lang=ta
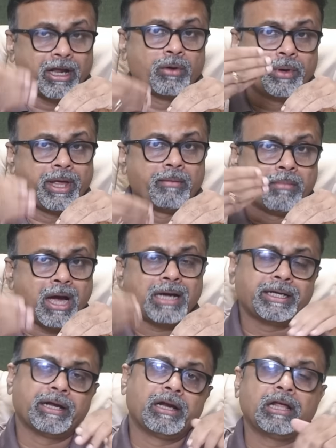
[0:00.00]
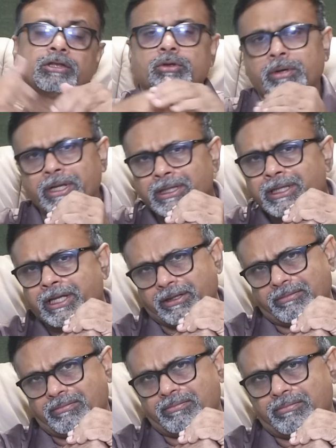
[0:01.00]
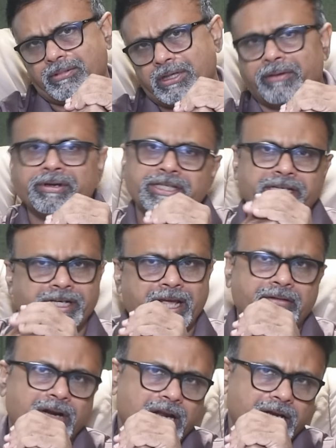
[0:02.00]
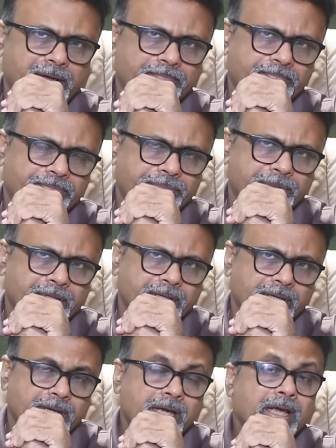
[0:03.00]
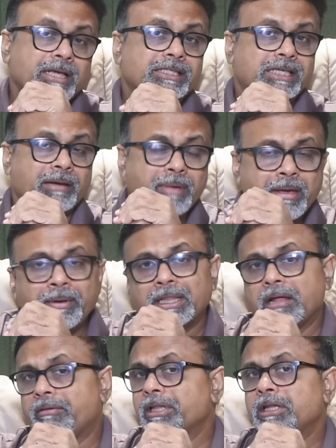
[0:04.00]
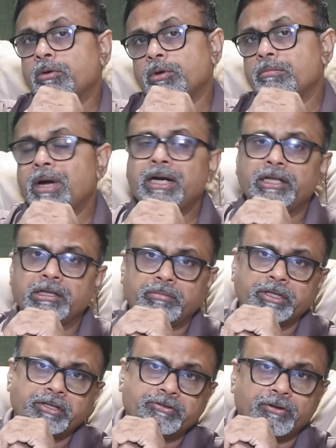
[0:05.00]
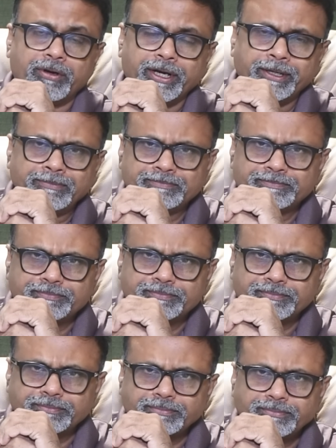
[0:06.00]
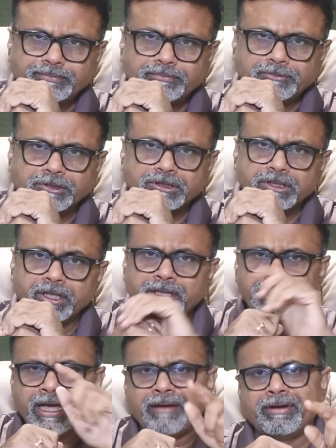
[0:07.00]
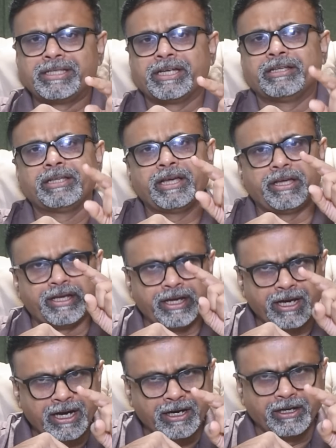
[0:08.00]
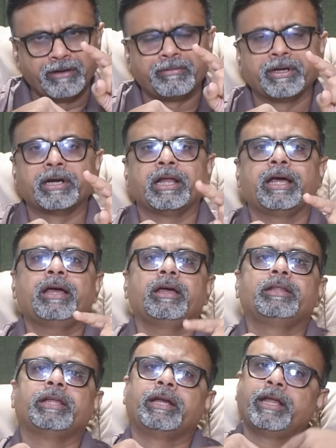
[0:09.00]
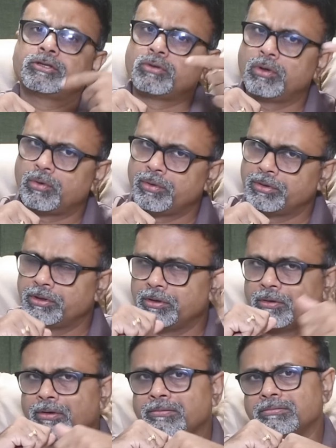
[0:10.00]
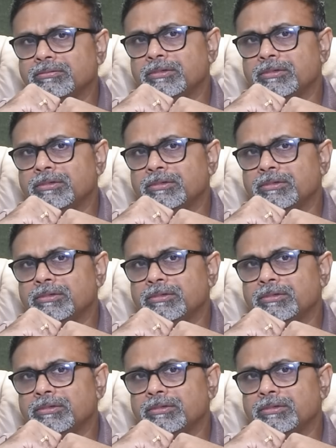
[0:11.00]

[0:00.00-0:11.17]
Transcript: வரக்கூடிய மாற்றங்களை தொடர்ந்து கவனிச்சுக்கிட்டே வராங்க சமீபத்தில் வந்த ஒரு மாற்றத்தை பற்றி சொல்கிறேன் இந்தியாவை சேர்ந்த ஏழு நிறுவனங்களை இந்த இண்டெக்ஸ்குள்ளே கொண்டு வந்திருக்கோம்